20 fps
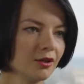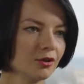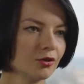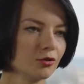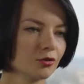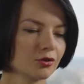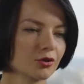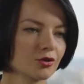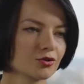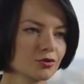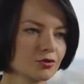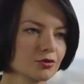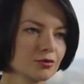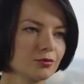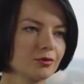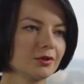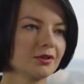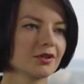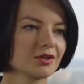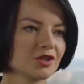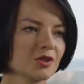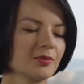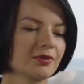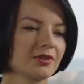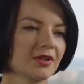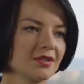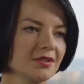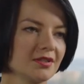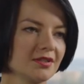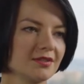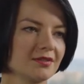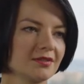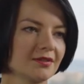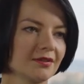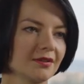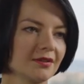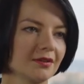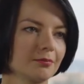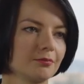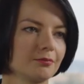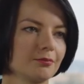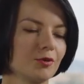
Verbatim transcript: но наши услуги должны подходить э,